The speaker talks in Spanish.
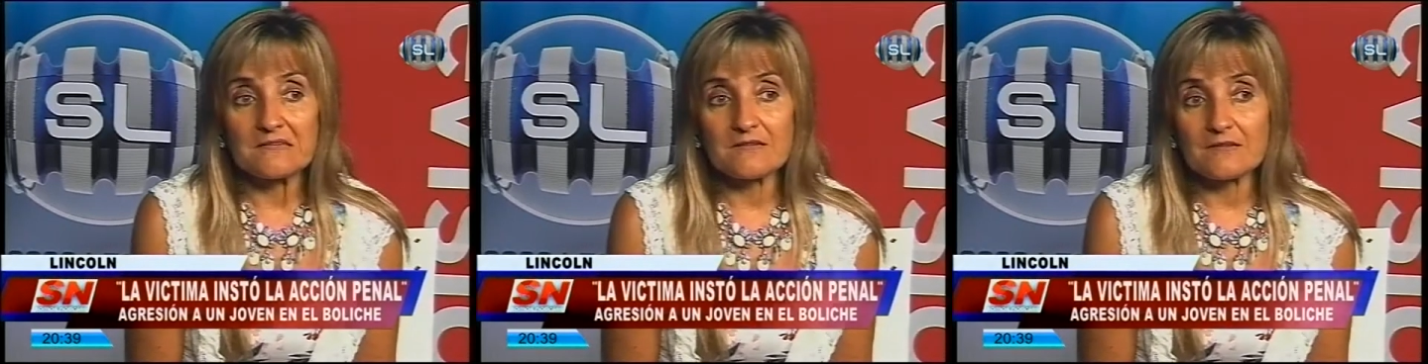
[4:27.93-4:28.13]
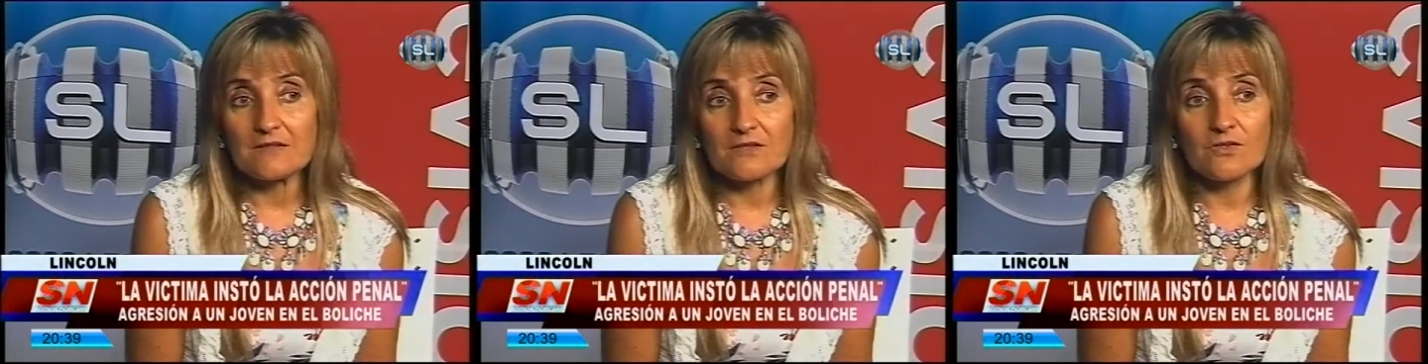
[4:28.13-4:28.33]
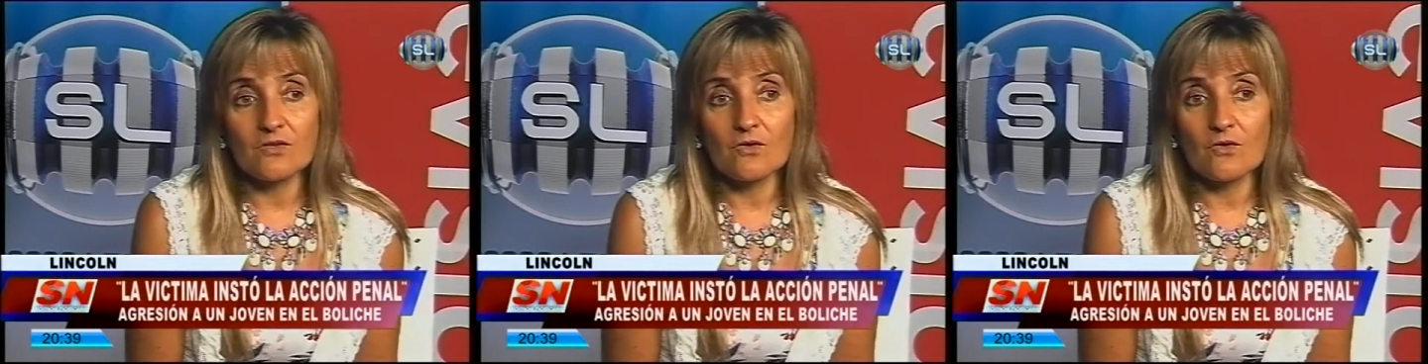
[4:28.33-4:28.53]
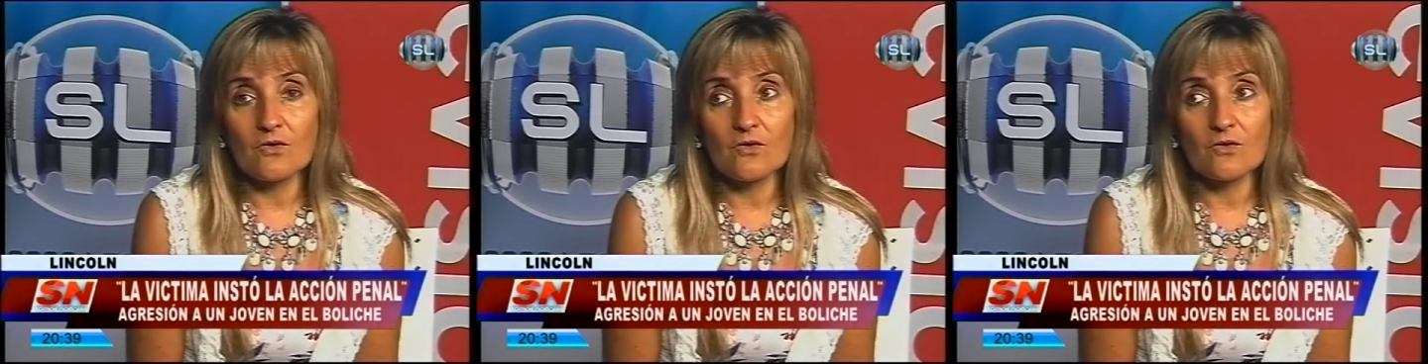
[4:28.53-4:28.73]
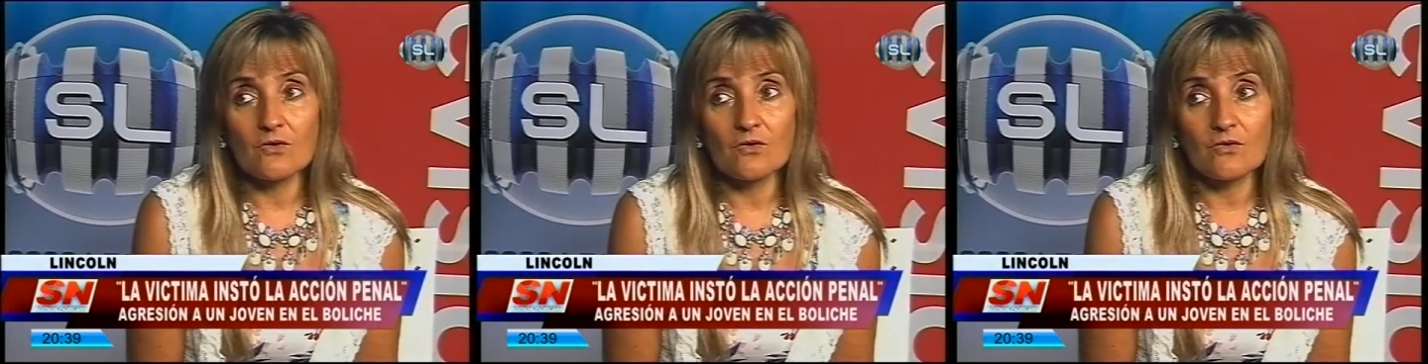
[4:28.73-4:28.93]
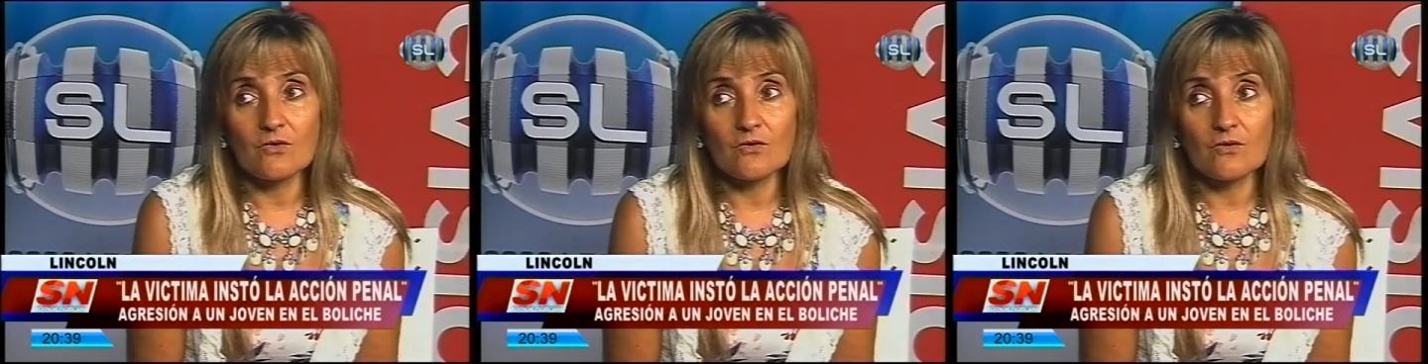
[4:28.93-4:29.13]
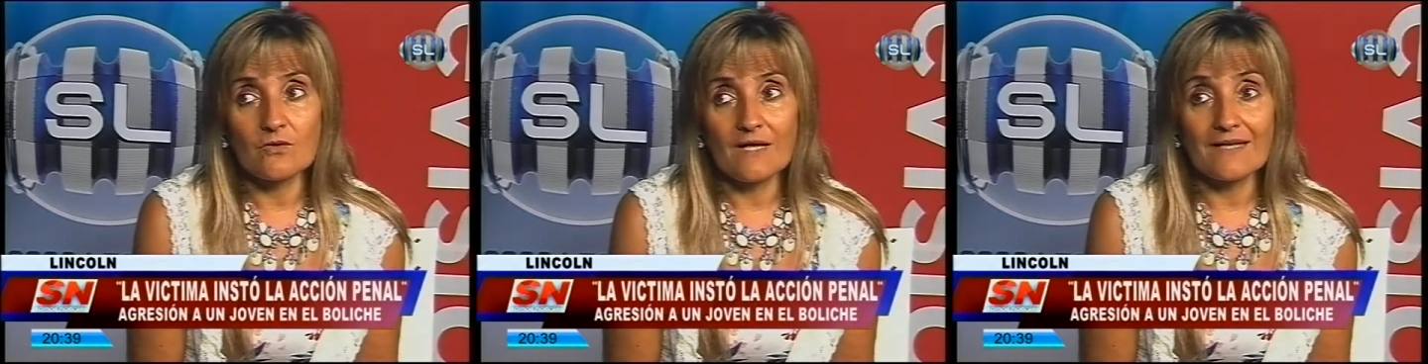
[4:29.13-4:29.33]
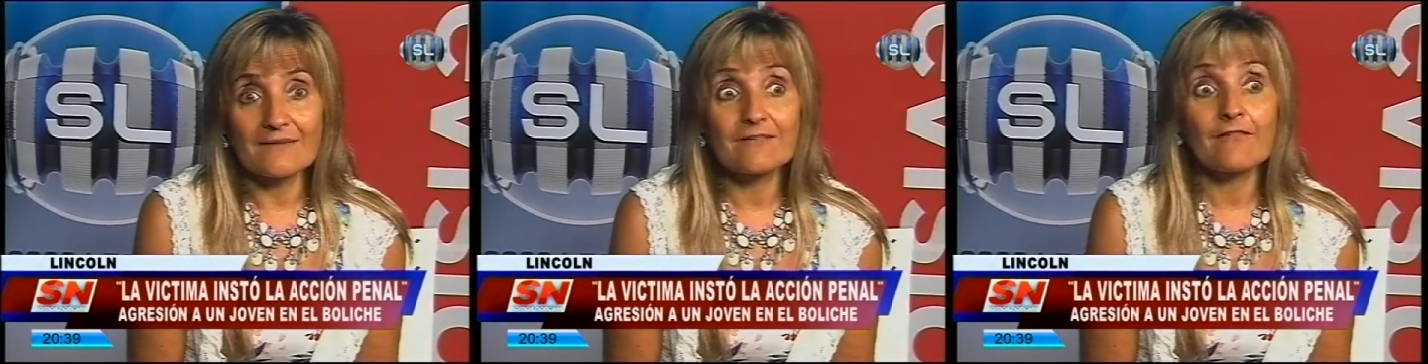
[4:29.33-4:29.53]
sintió
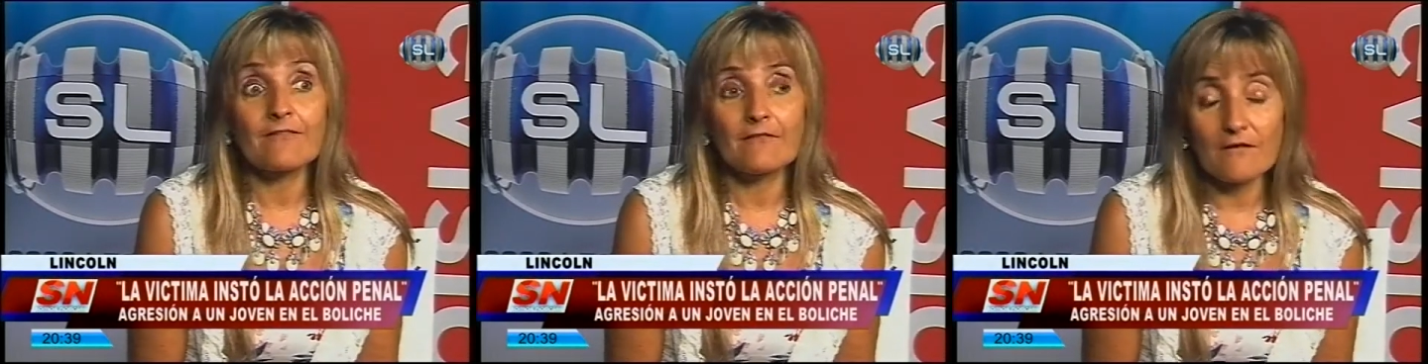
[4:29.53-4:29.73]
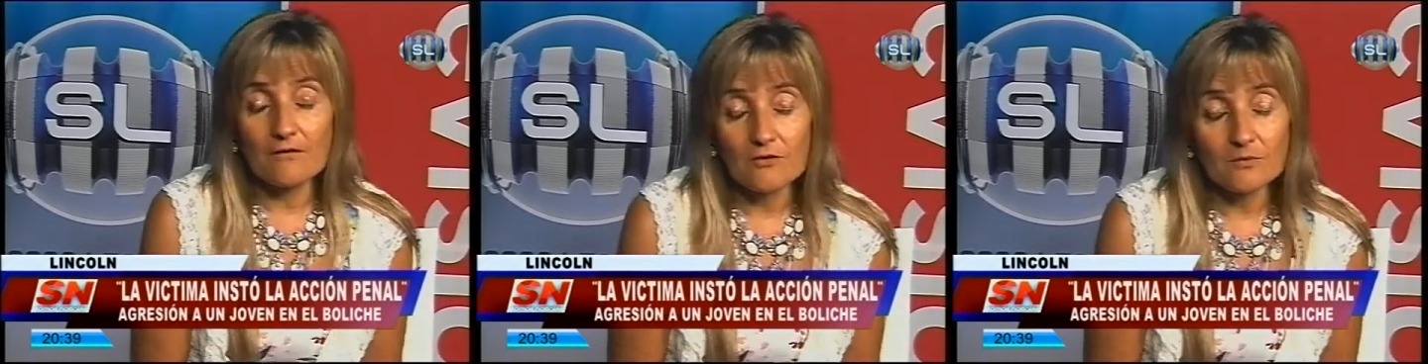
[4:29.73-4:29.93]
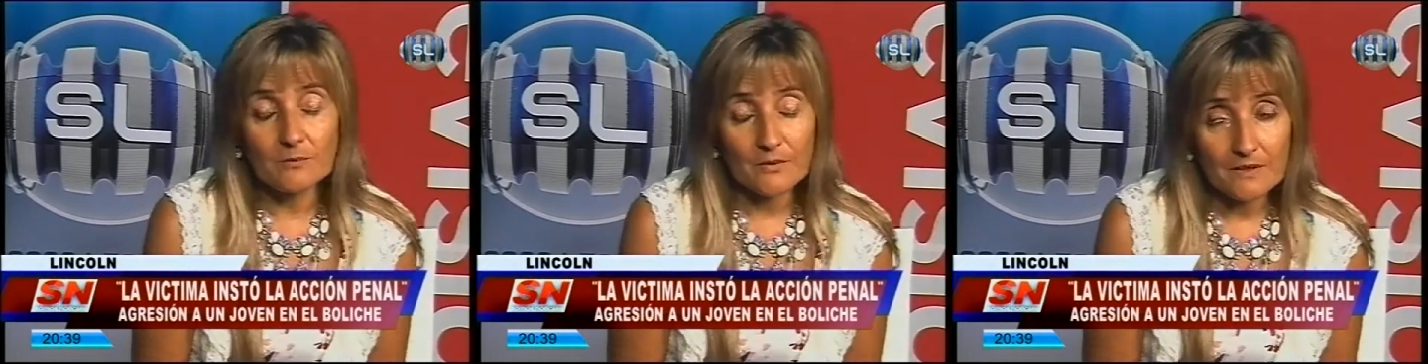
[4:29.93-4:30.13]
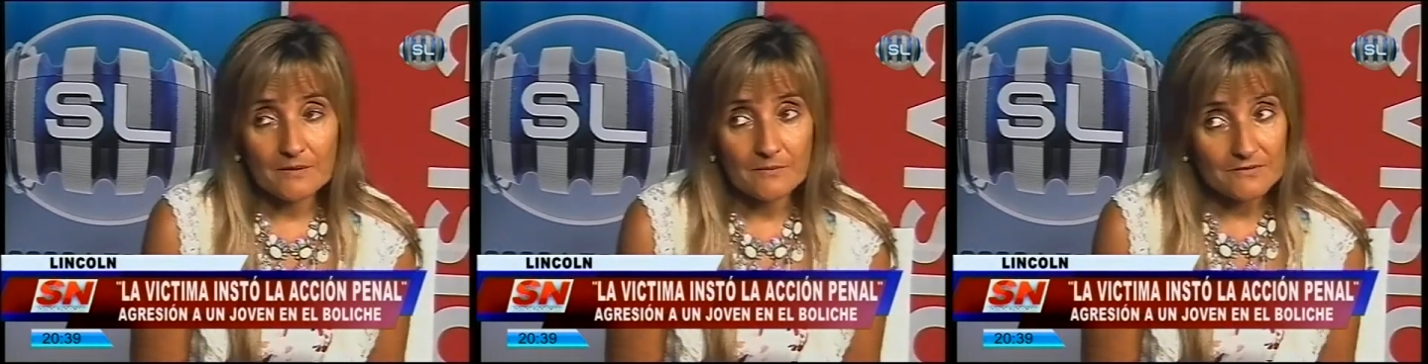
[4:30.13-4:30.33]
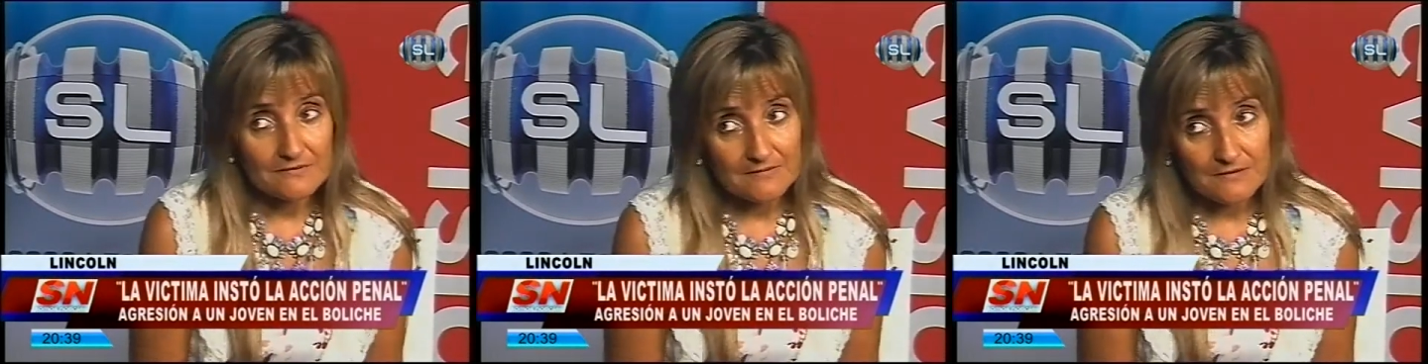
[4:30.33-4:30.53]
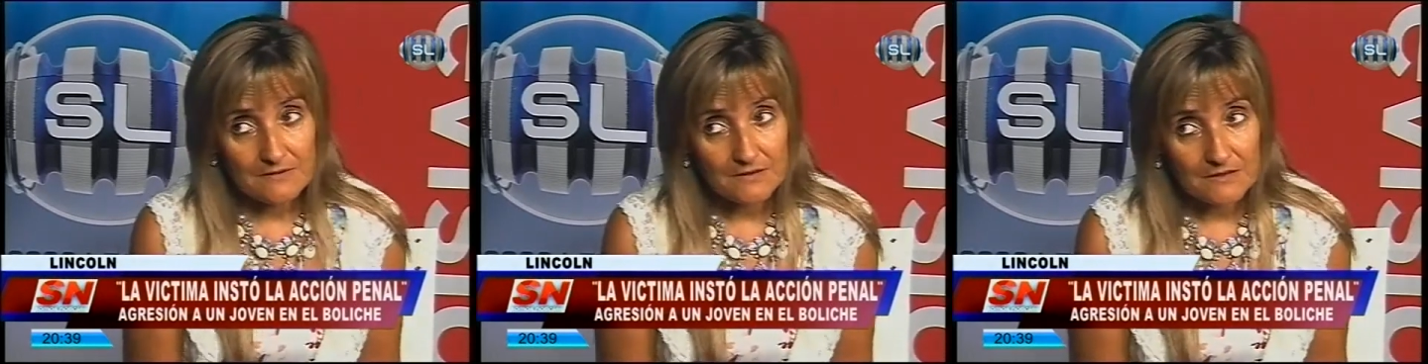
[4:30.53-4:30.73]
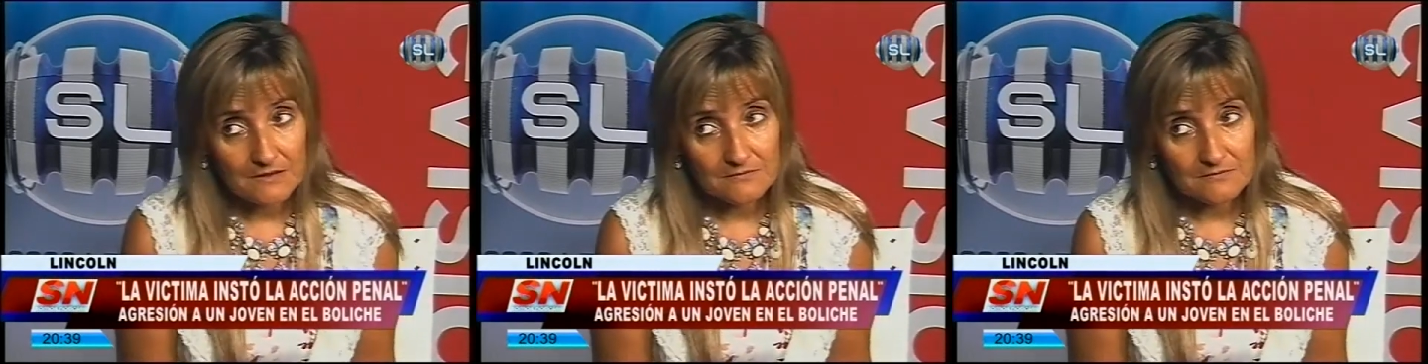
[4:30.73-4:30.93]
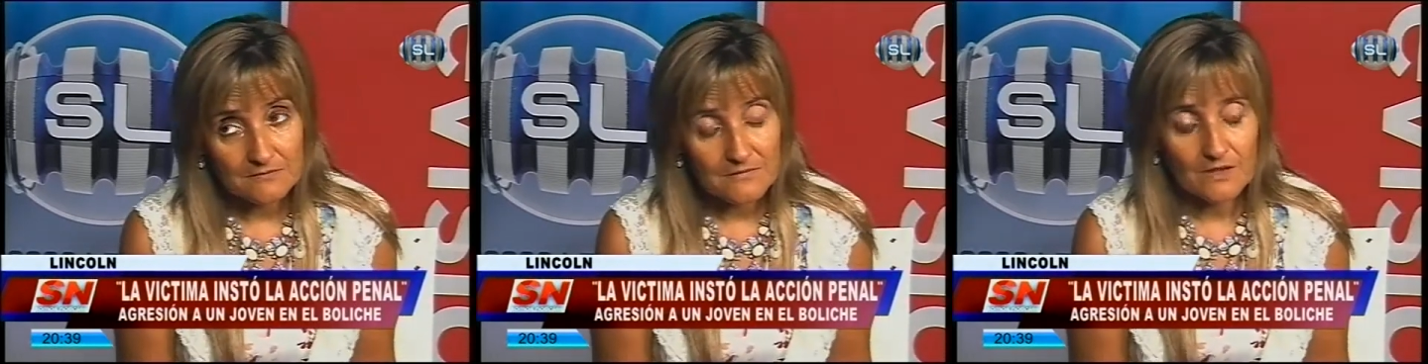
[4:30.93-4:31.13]
atendido por la policía,